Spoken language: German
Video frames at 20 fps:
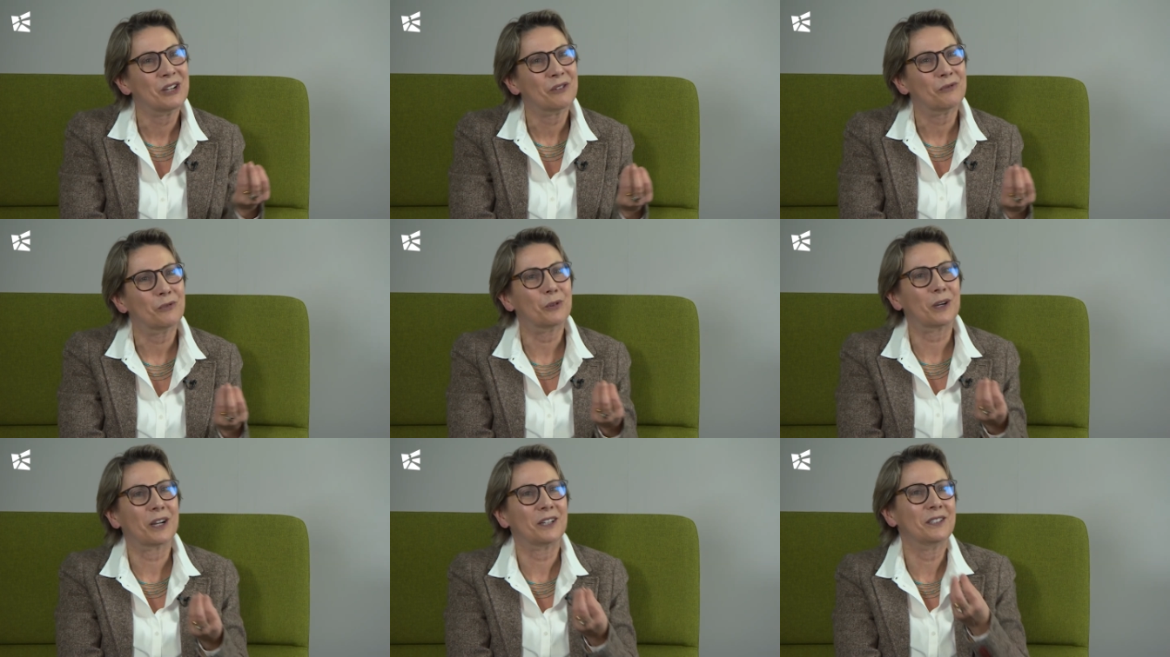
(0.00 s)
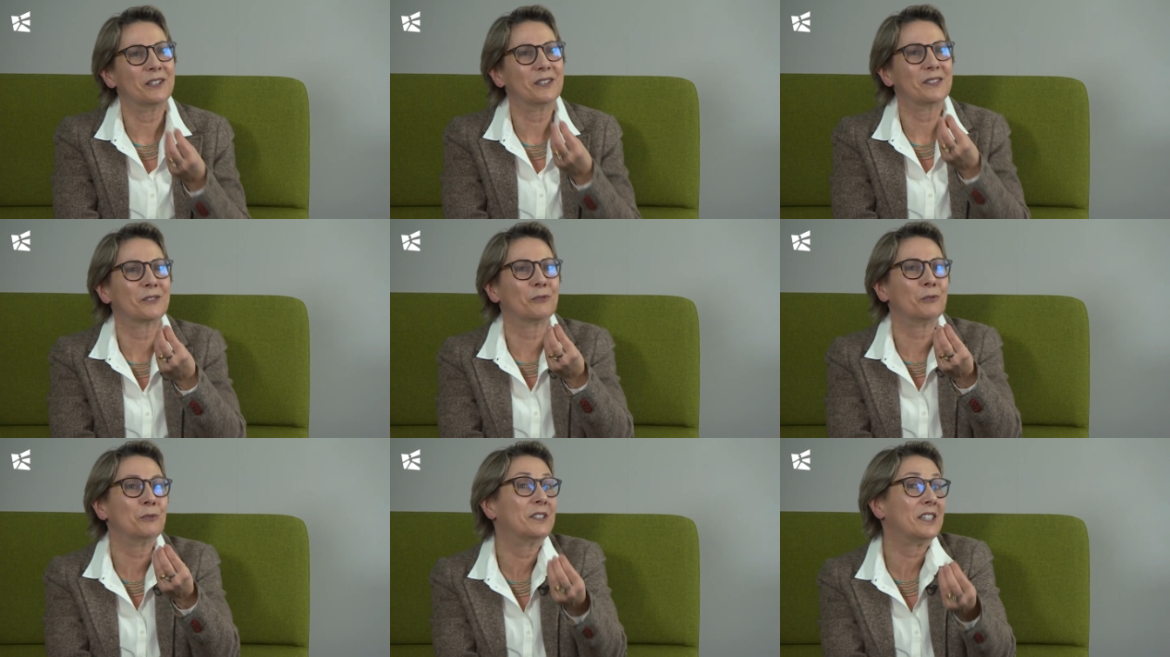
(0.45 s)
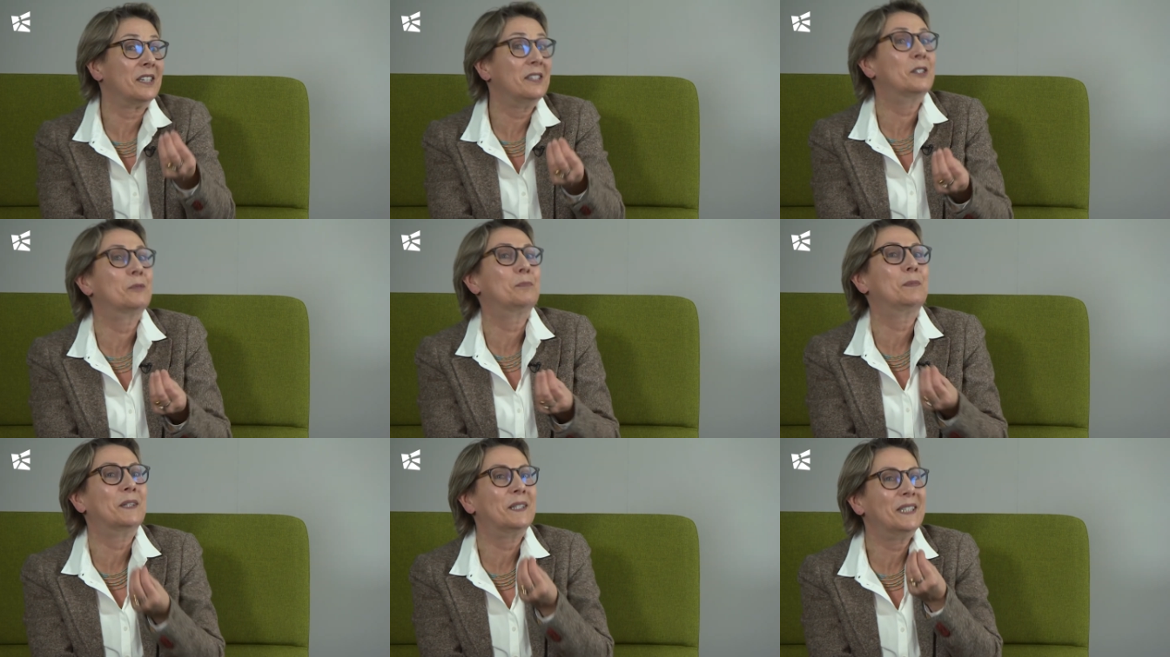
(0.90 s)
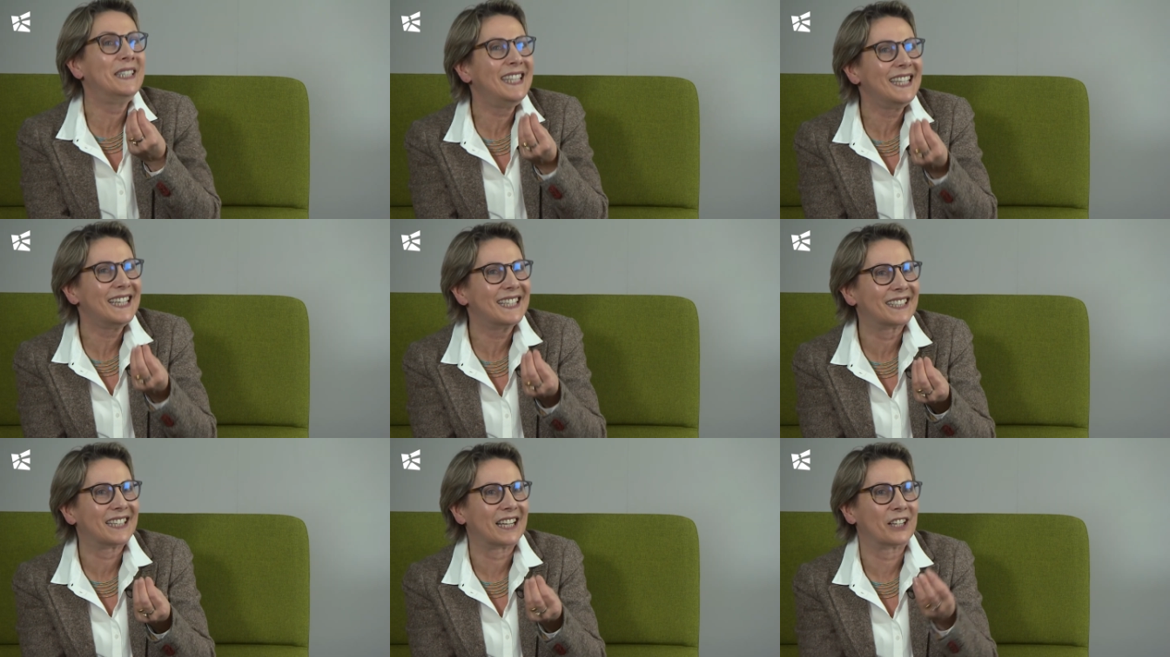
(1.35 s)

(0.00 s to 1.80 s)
Wo kann es uns inspirieren?